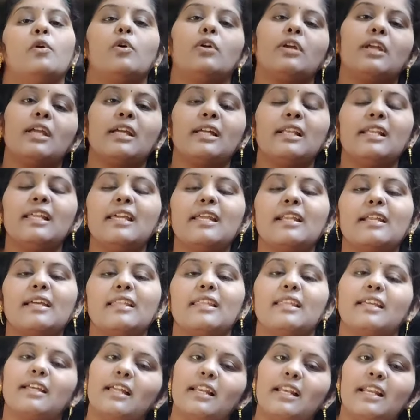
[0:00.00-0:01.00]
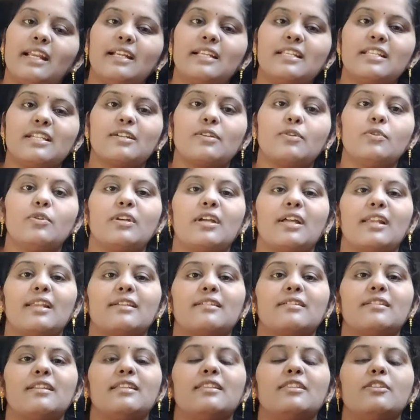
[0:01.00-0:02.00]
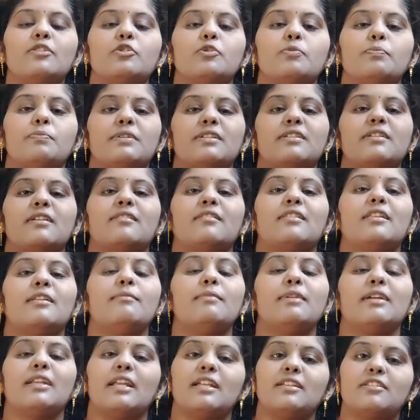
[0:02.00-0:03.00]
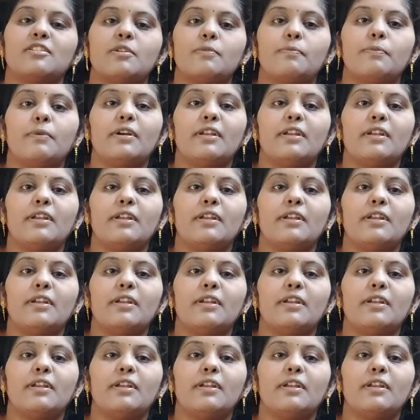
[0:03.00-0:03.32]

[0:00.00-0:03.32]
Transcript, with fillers: ఓకే క్లియర్ కదా ఇక లేట్ చేయకుండా కలెక్షన్ అయితే చూపించేస్తాను మీకు నచ్చిన